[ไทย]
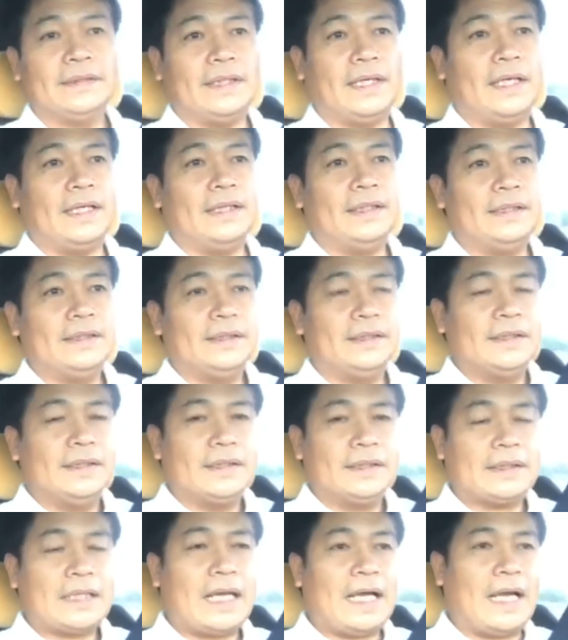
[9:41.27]
นะ
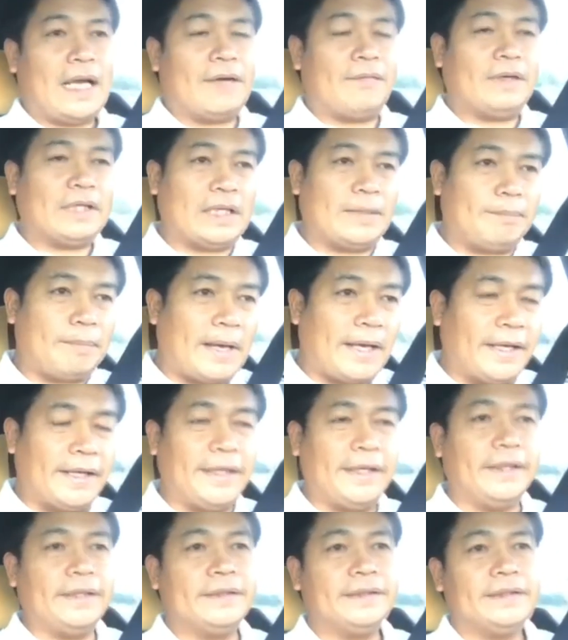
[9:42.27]
ถ้าหากว่าจะไป
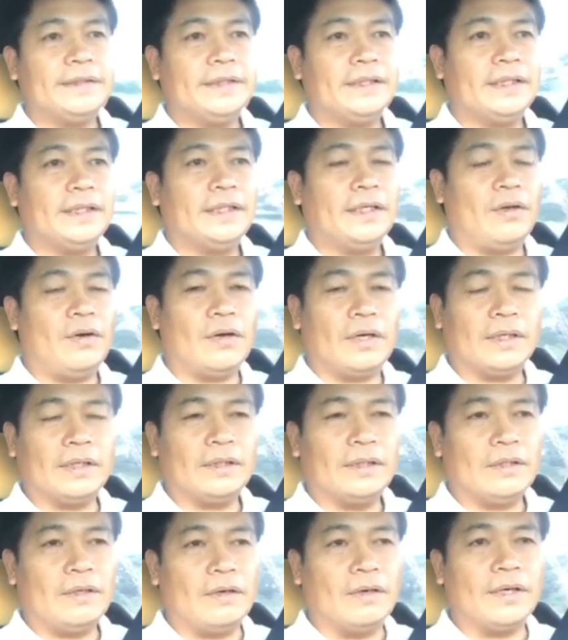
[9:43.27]
ร้อง
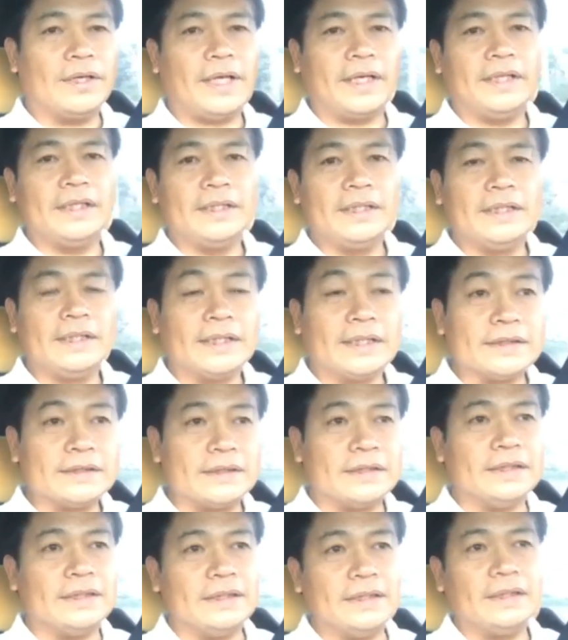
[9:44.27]
ร้องเรียนจะยื่นหนัง
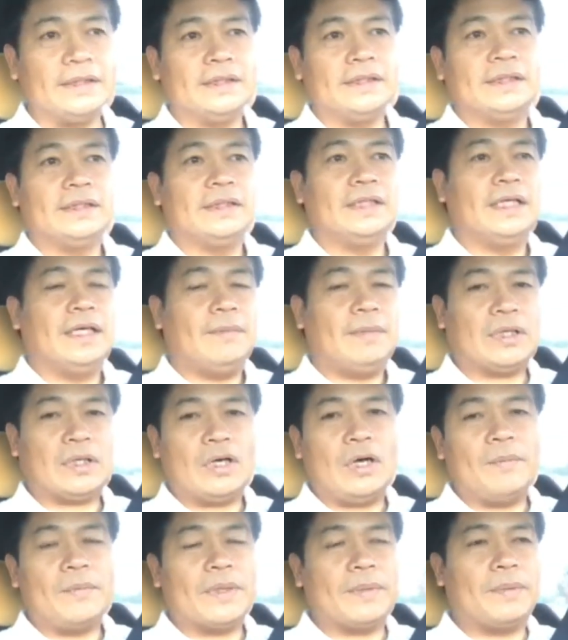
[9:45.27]
สือมัน
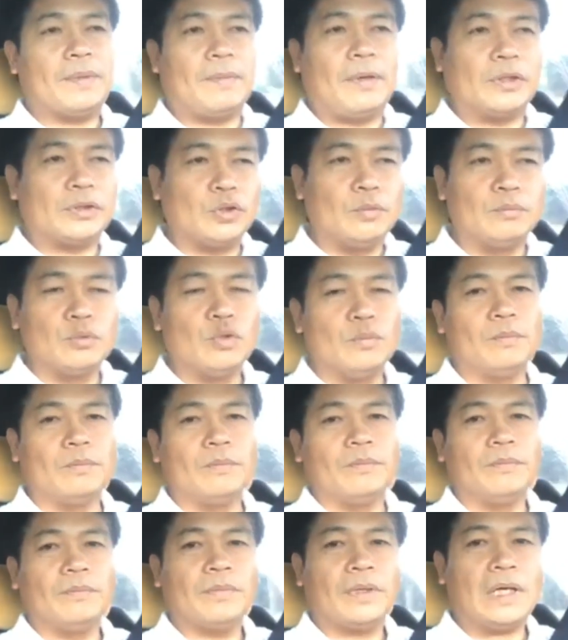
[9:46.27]
ก็มีพรบชุมนุม
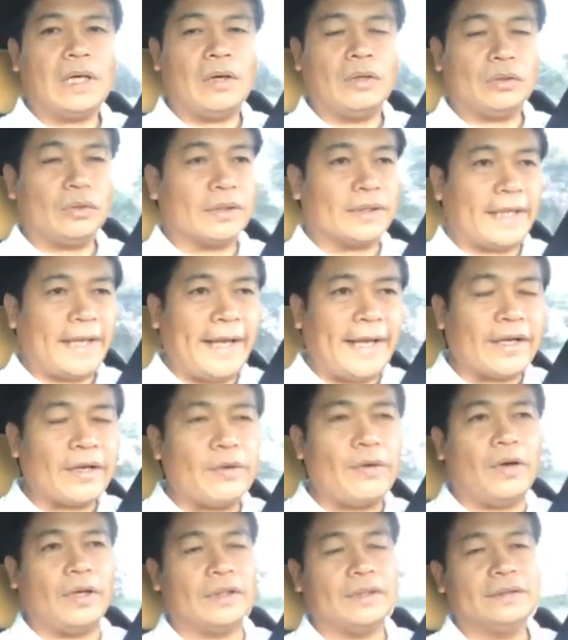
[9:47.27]
เราก็ต้องแจ้ง
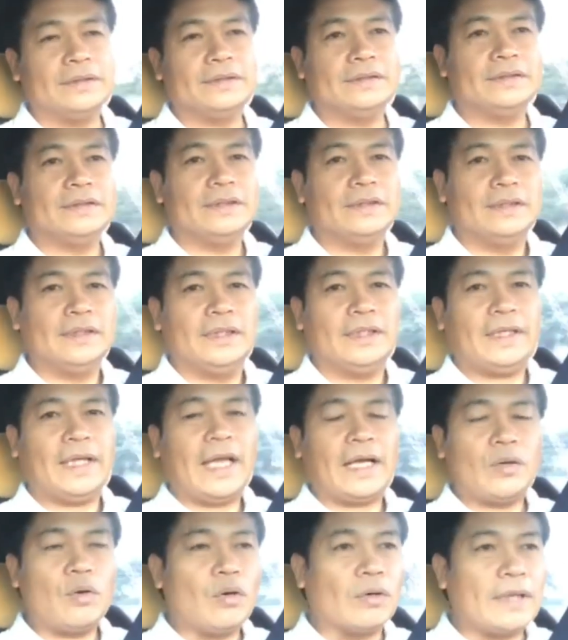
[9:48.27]
ก่อน
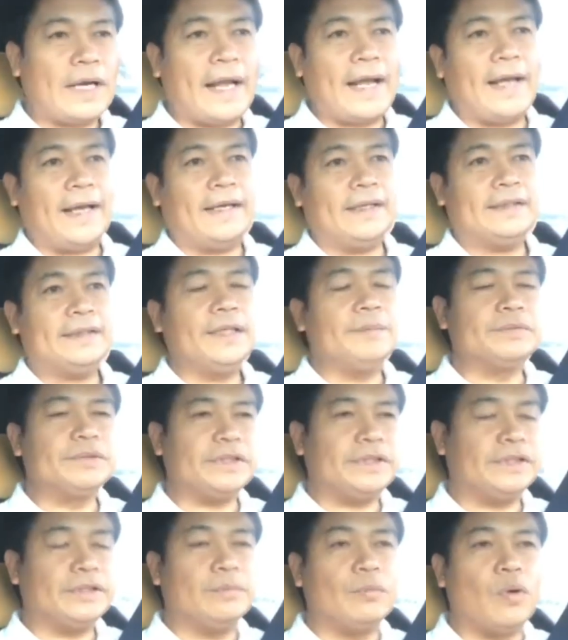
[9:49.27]
แจ้งล่วงหน้ายี่สิบ
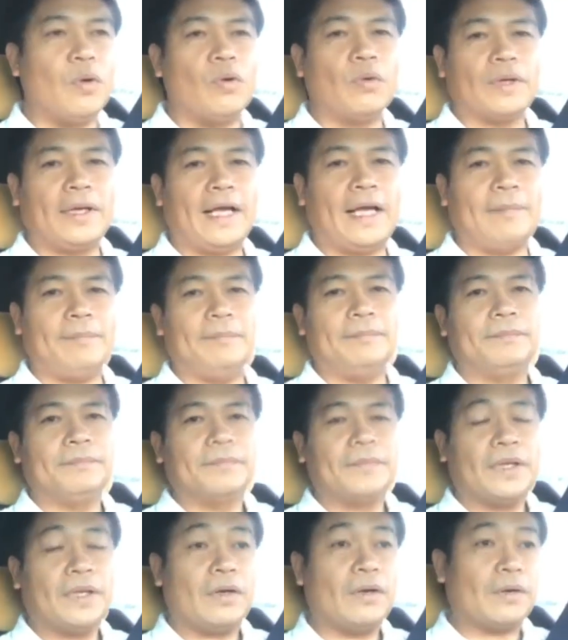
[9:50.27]
สี่ชั่วโมงนะครับ
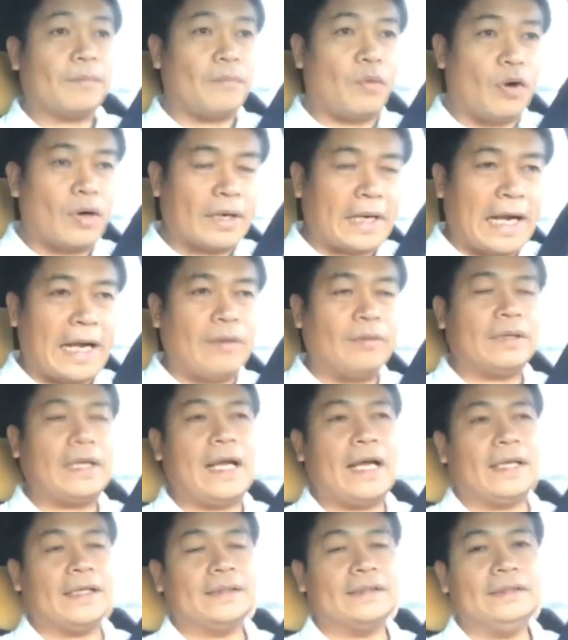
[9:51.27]
ก็บอกกล่าว
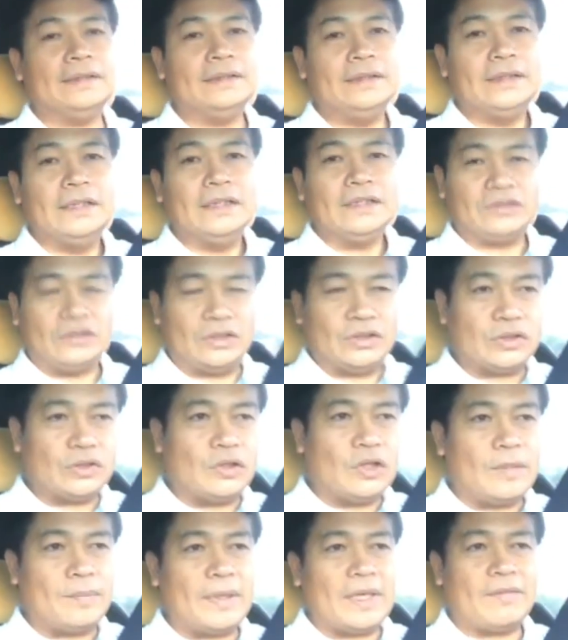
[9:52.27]
ทางสตช
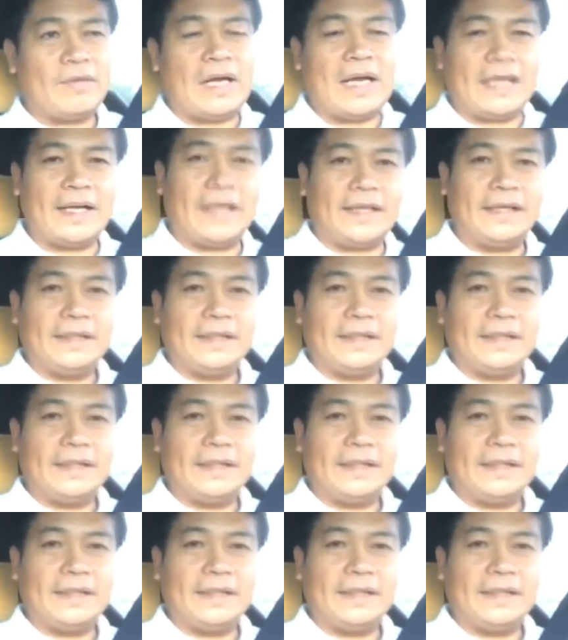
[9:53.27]
ไปว่า